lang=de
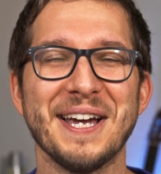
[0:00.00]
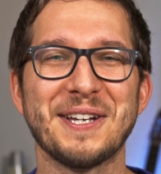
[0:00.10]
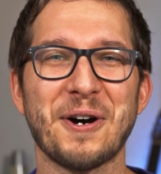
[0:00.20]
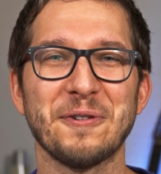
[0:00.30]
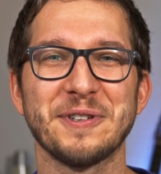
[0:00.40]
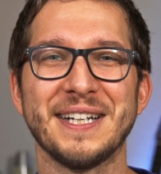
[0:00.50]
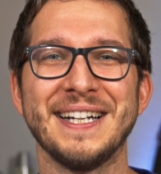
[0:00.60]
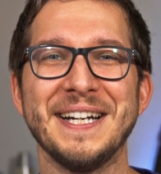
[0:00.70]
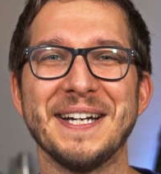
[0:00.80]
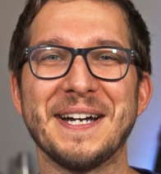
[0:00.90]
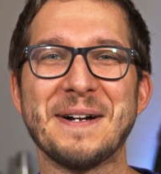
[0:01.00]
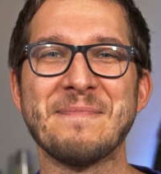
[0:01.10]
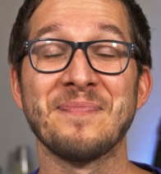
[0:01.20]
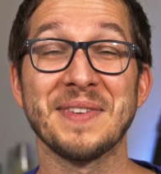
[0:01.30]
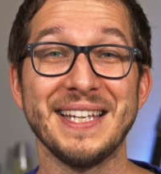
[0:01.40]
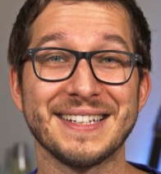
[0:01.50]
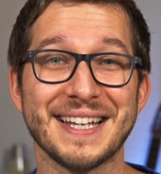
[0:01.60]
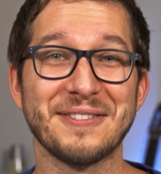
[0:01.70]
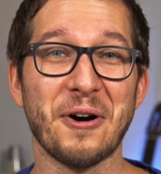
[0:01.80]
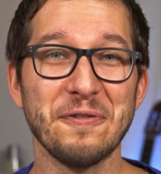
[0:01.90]
Ich hoffe, ähm, ihr
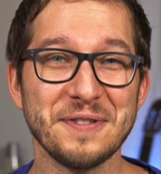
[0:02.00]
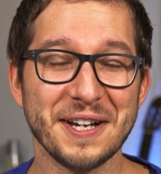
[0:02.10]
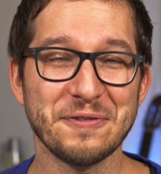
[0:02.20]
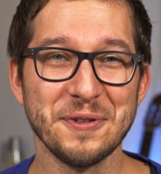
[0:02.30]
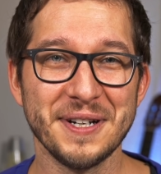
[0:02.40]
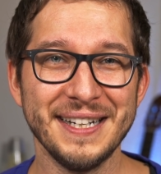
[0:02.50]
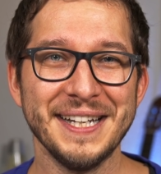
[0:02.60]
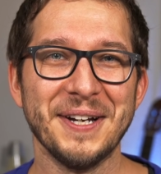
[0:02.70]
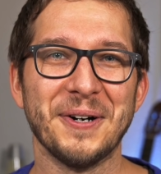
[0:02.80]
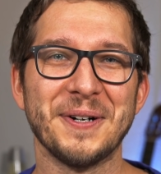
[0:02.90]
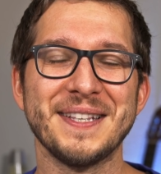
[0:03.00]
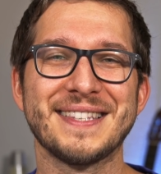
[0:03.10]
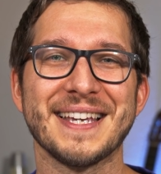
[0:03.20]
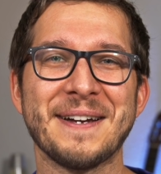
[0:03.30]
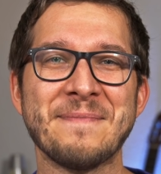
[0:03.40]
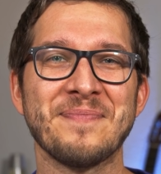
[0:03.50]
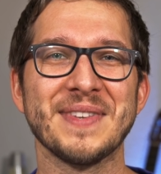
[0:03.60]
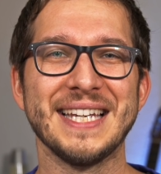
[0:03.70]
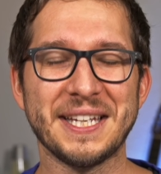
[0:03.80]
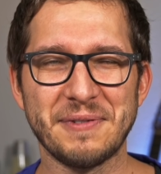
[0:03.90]
seid offen dafür und
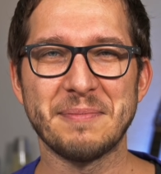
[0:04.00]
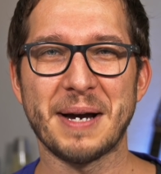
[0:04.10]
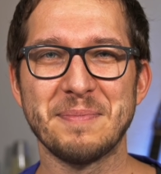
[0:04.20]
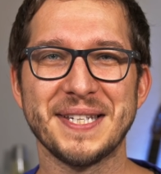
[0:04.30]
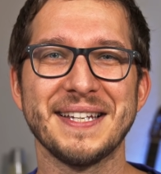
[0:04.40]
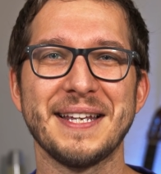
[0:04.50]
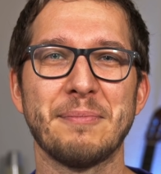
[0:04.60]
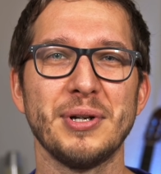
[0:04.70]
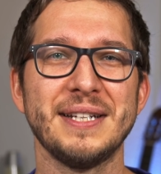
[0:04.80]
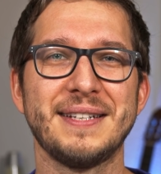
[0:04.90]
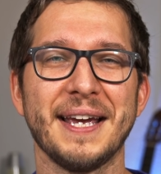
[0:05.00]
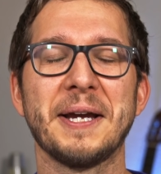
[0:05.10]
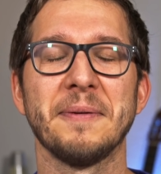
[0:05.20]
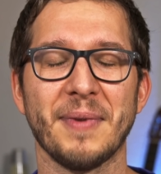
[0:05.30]
ähm, ich will mal ein bisschen der Politik,